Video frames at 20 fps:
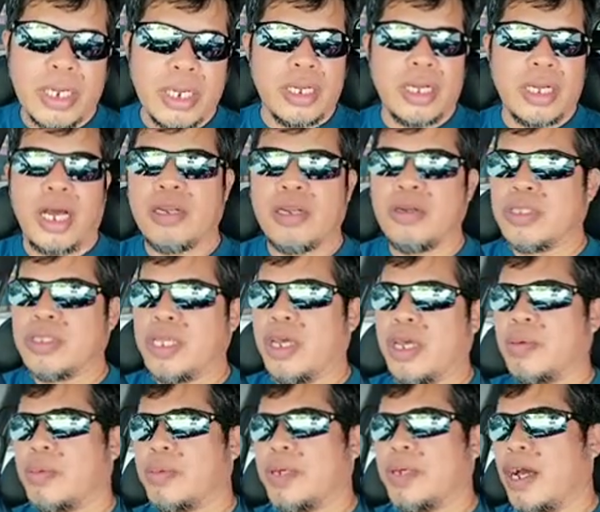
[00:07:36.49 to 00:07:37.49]
ano tayo
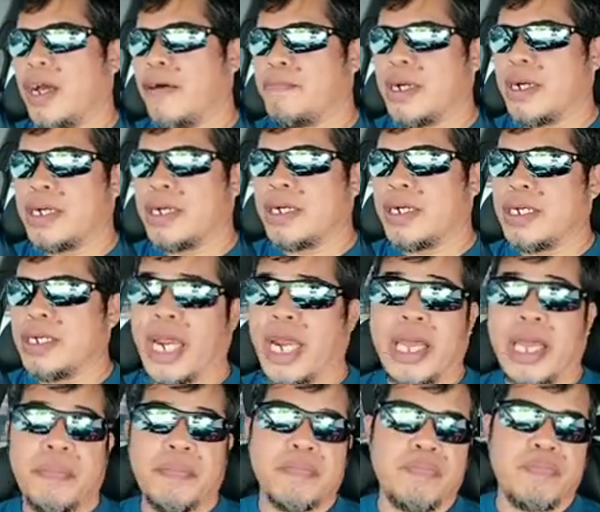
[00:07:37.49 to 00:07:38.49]
mamaya?
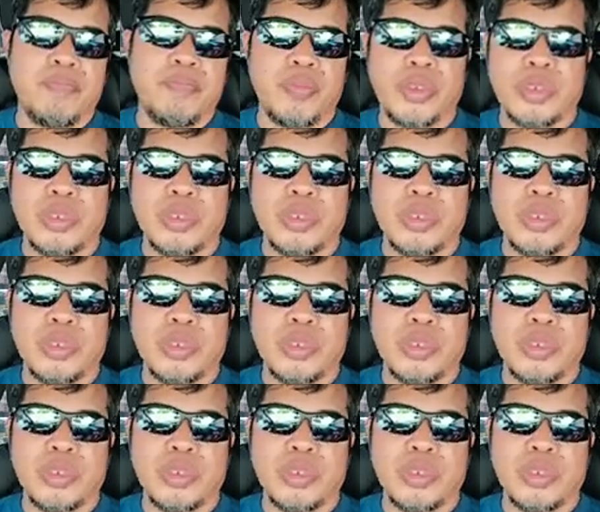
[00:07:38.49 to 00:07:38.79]
Mag-live. So,